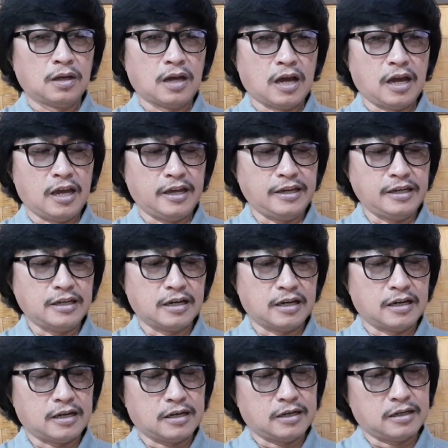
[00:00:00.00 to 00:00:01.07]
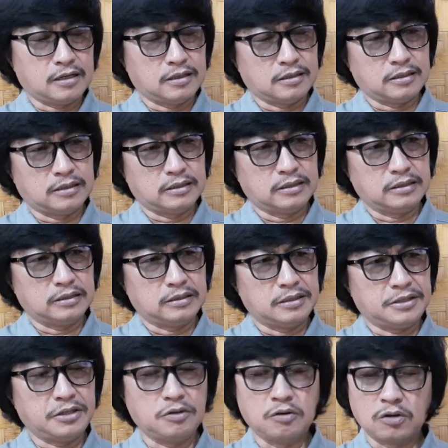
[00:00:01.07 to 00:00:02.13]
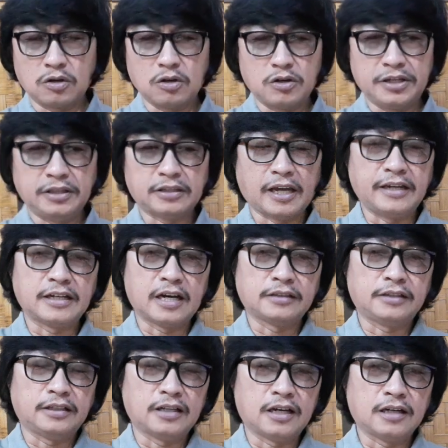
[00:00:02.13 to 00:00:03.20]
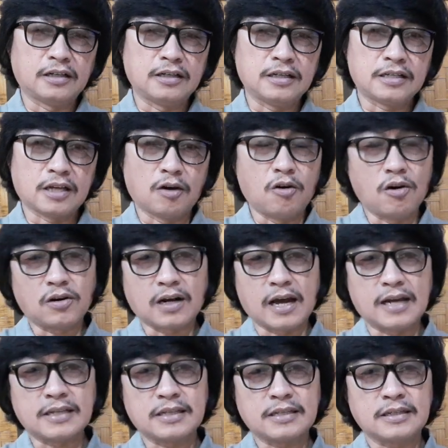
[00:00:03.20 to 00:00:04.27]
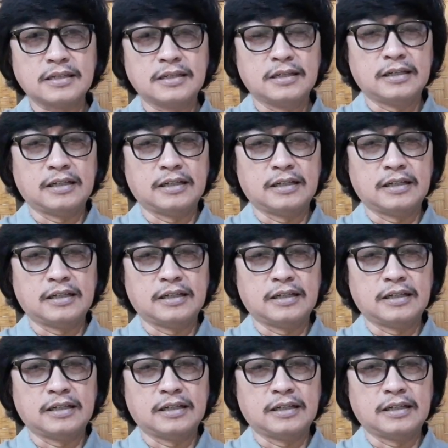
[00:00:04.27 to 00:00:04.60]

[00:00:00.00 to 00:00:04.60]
ay uh, siguro hintayin natin ng isang oras